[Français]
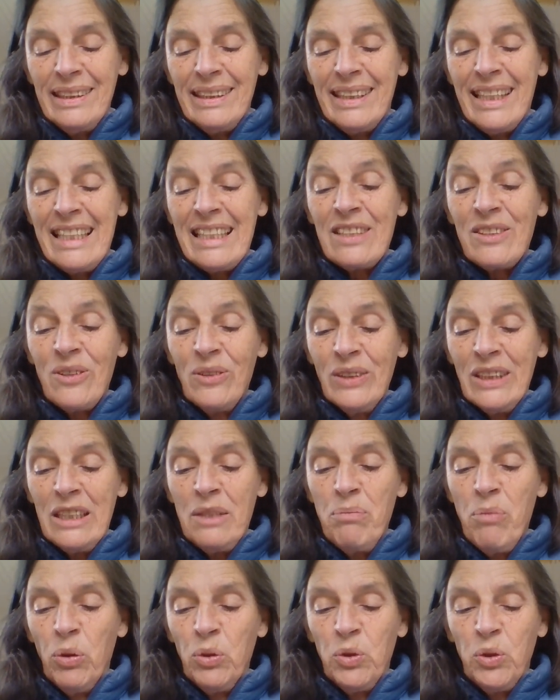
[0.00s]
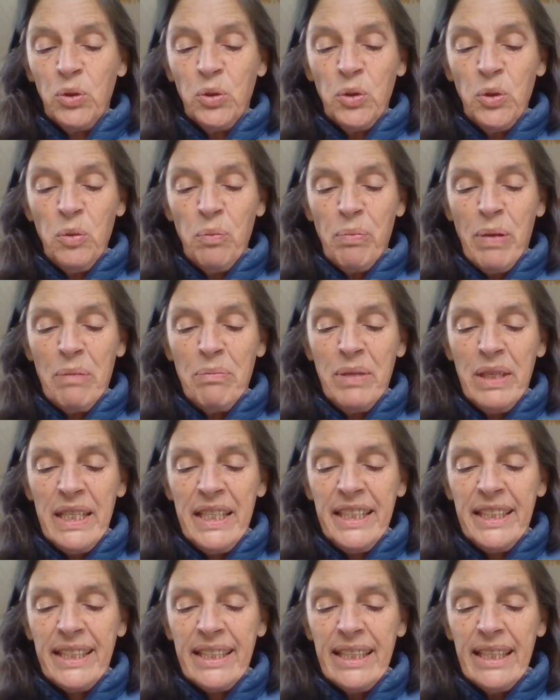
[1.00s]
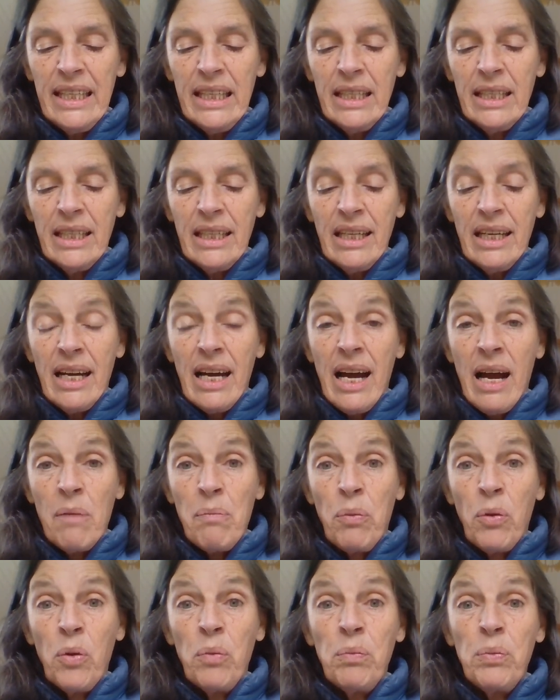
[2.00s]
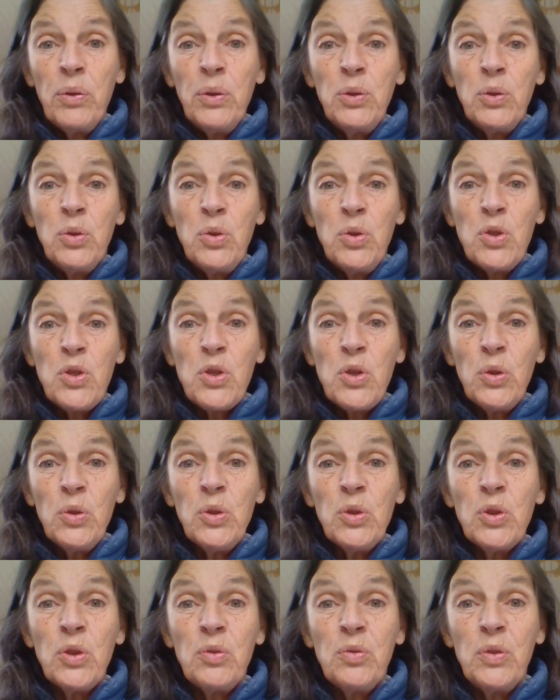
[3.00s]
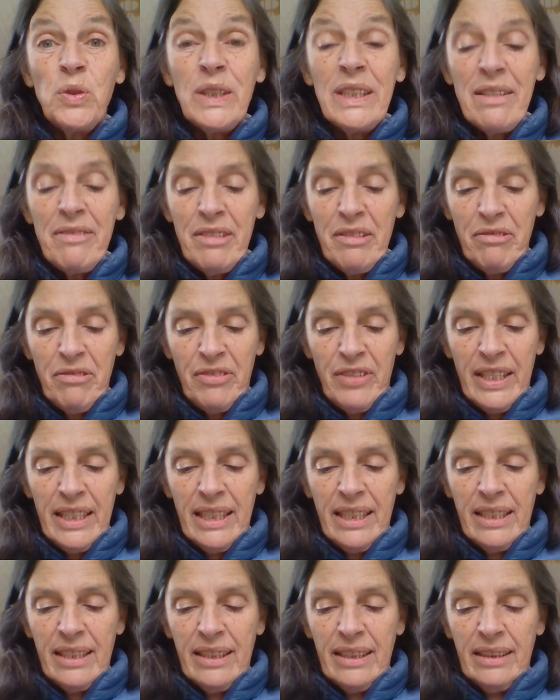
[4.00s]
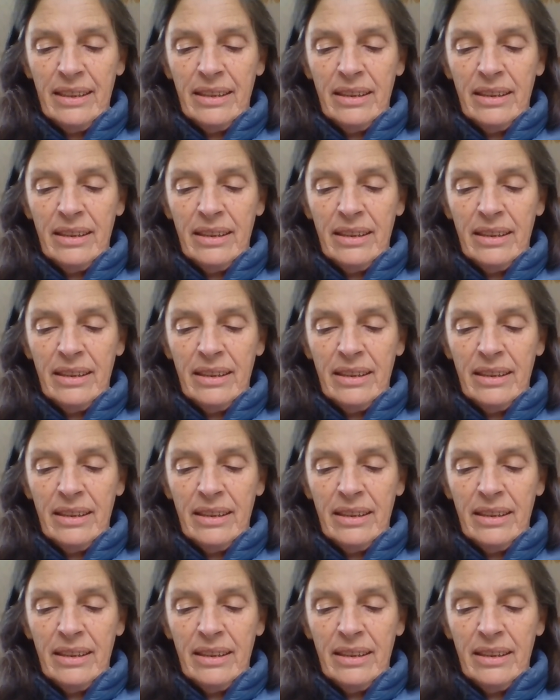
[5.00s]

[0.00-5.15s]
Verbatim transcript: des sentiments de culpabilité à propos d'une chose que vous avez faite